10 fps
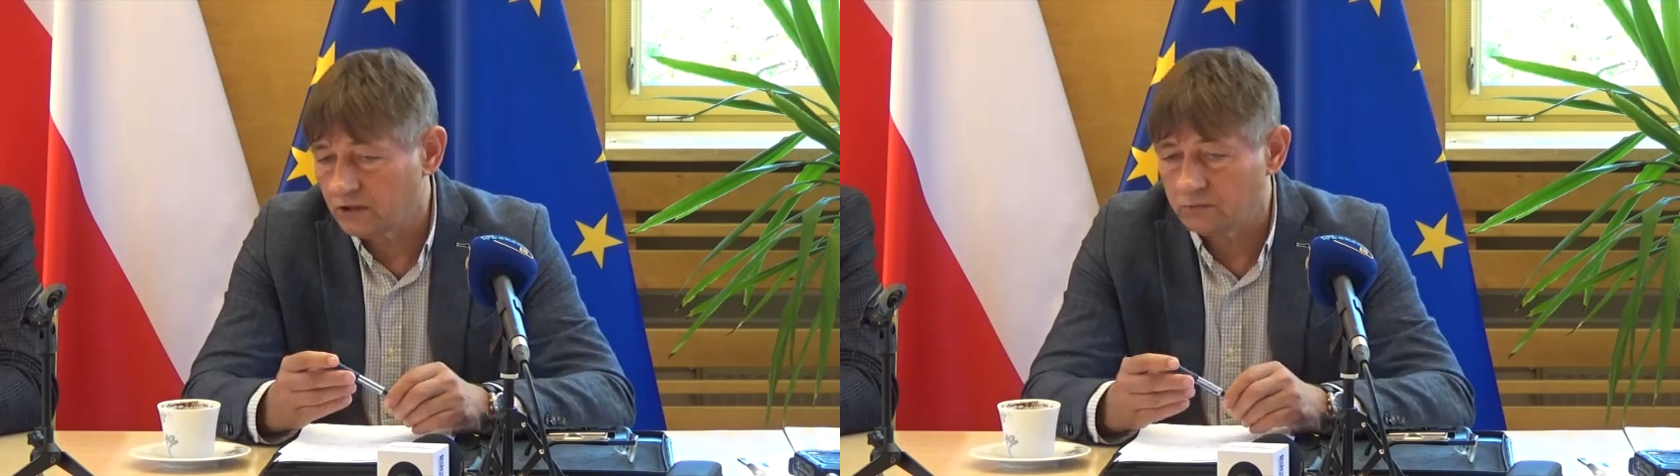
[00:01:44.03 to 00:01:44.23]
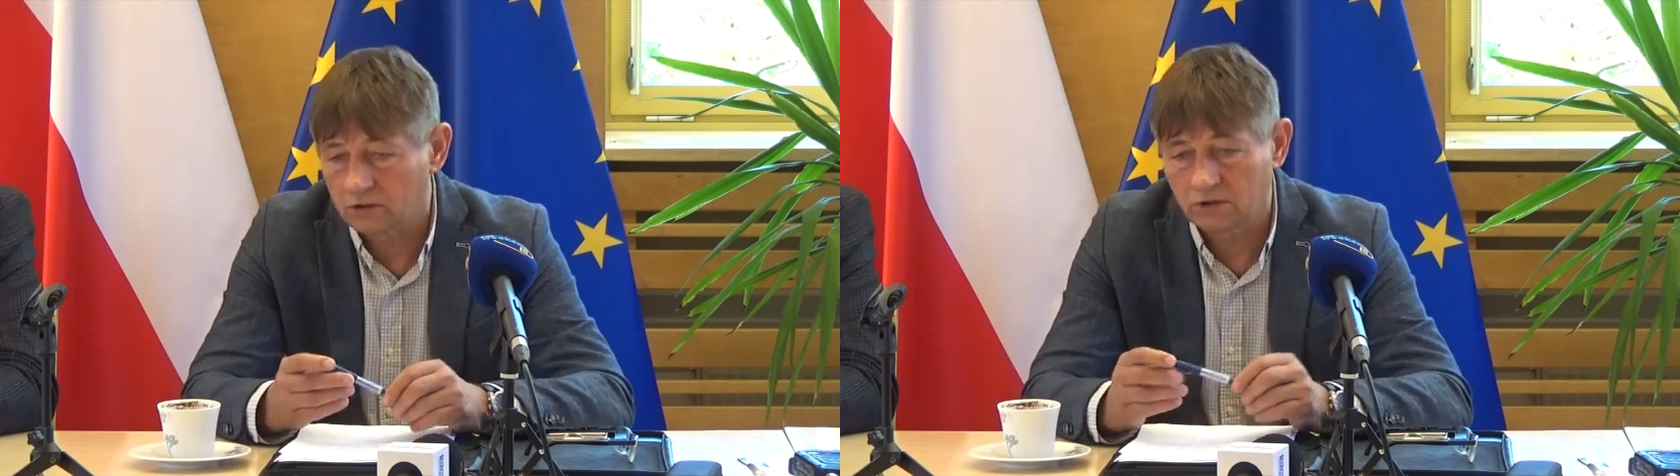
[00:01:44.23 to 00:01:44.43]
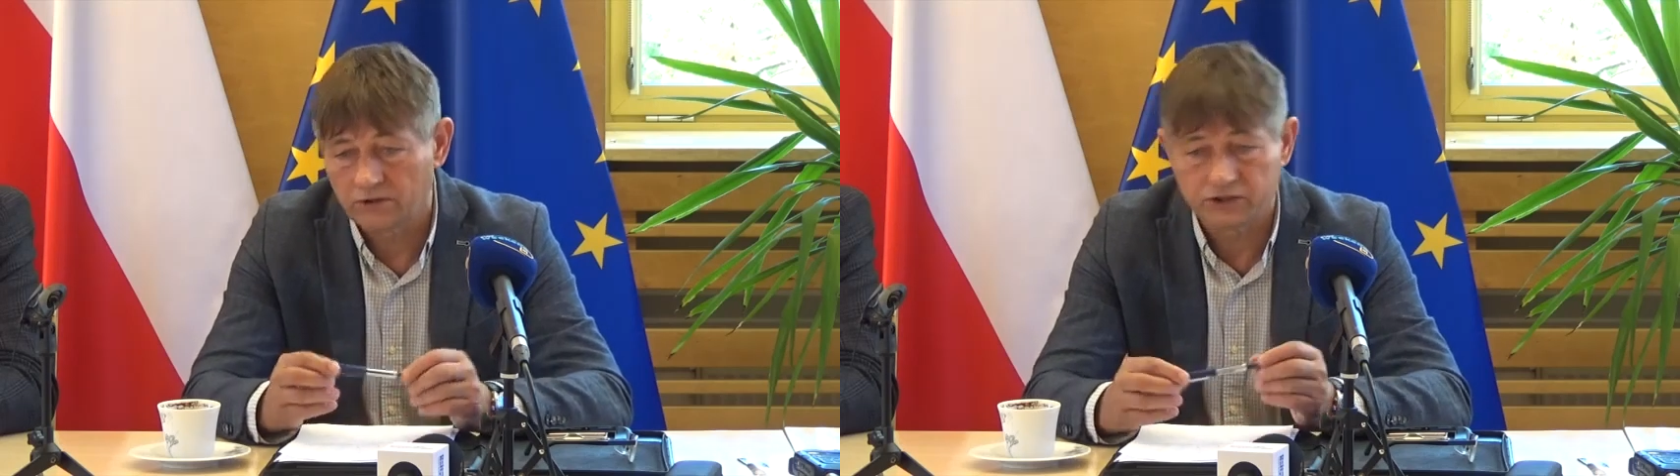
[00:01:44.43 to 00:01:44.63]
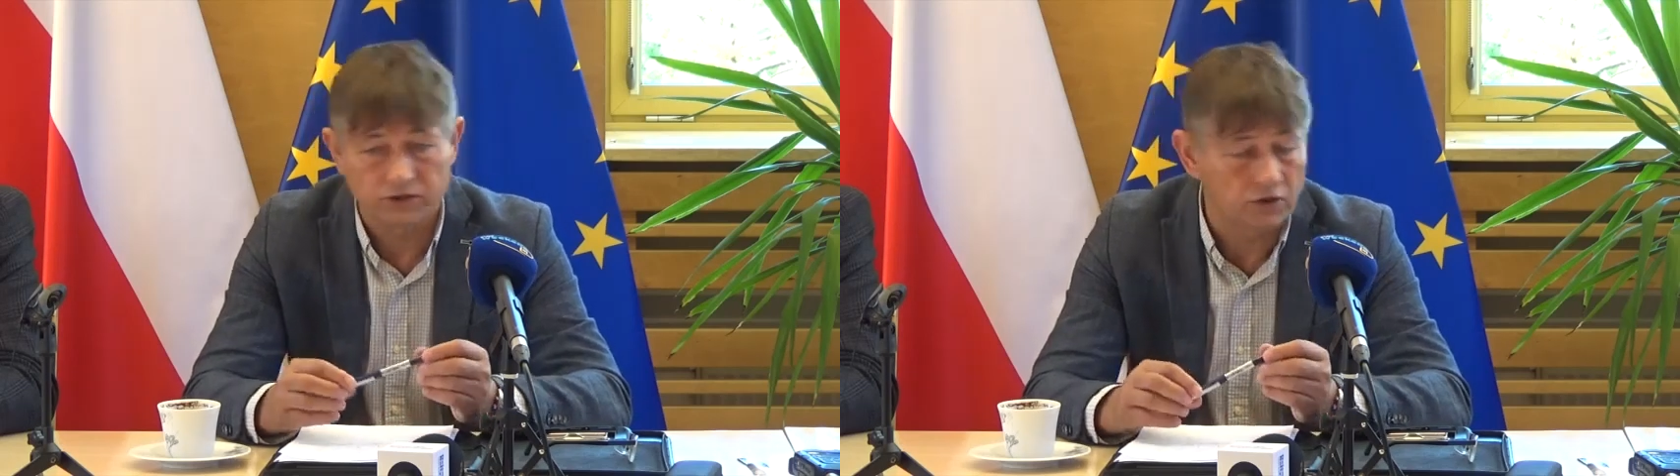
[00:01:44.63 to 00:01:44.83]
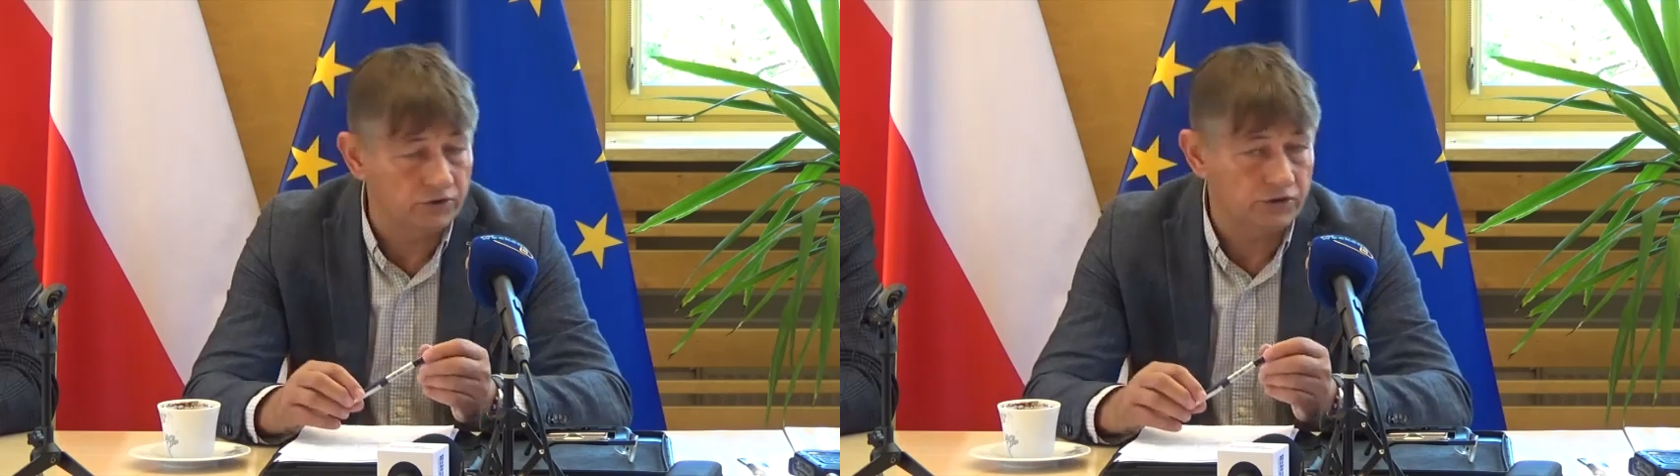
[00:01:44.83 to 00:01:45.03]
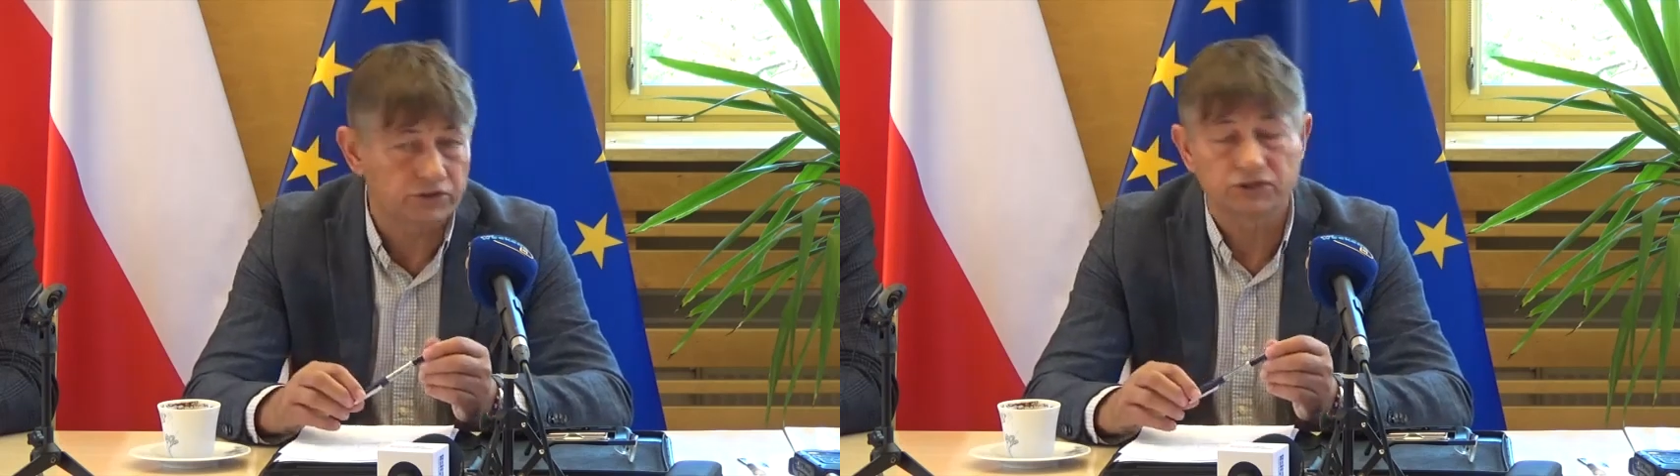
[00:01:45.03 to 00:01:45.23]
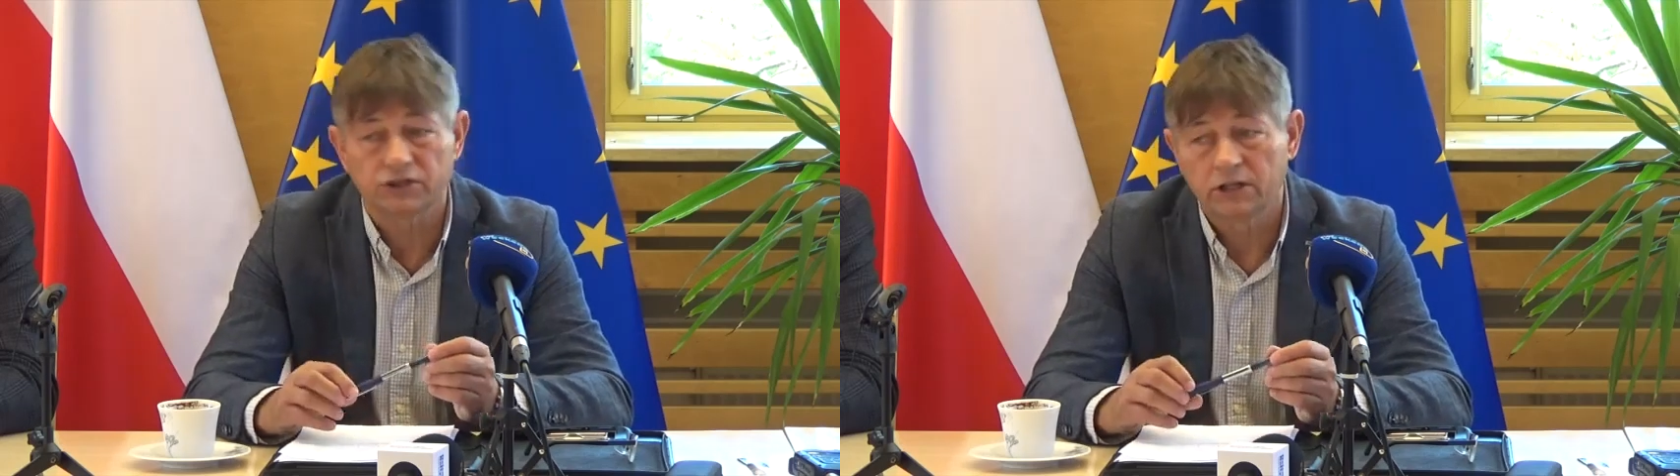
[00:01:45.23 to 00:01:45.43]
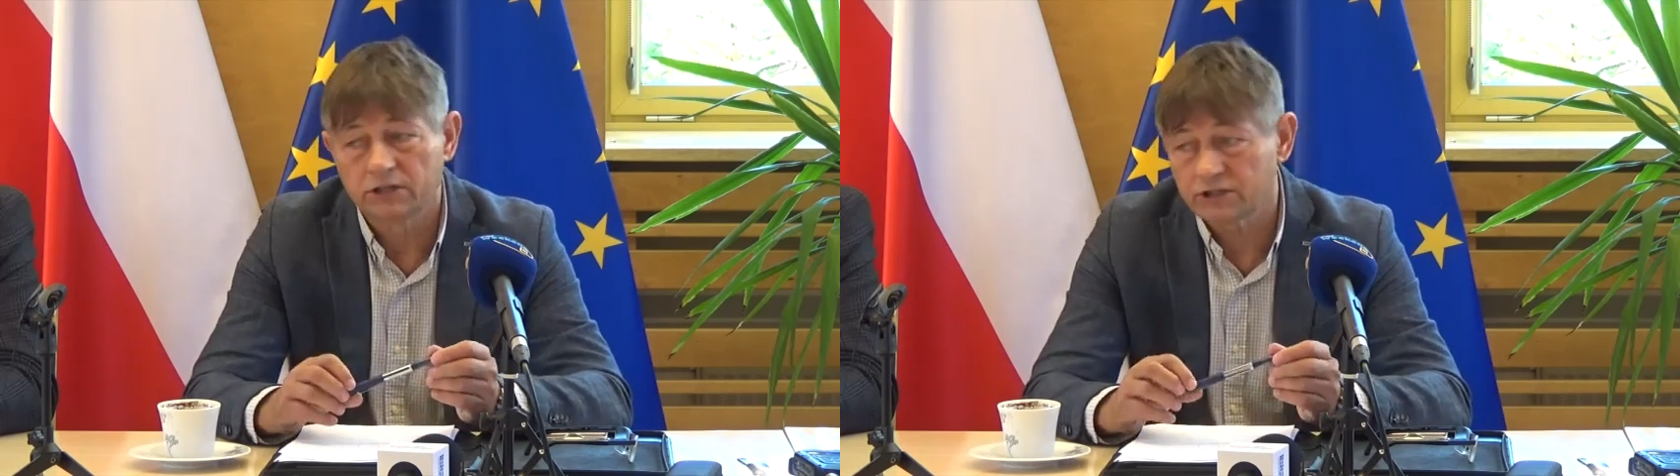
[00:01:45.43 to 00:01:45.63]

komórkowej, czy to Chojniczki, czy,